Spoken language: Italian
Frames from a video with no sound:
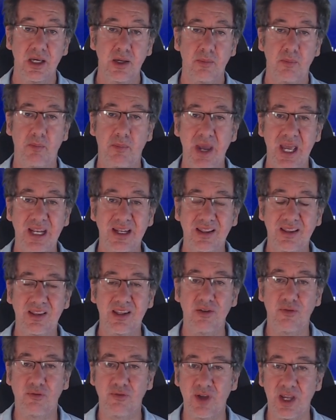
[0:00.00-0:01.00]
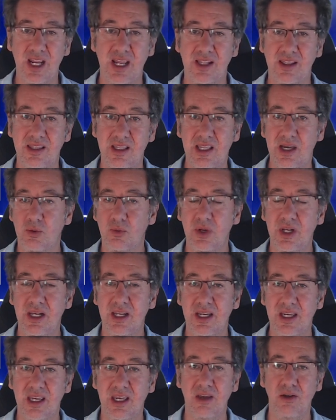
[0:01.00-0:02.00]
ben differenti da
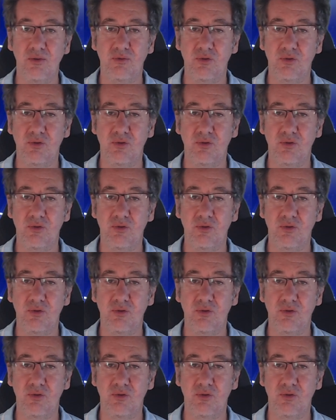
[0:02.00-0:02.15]
quelle che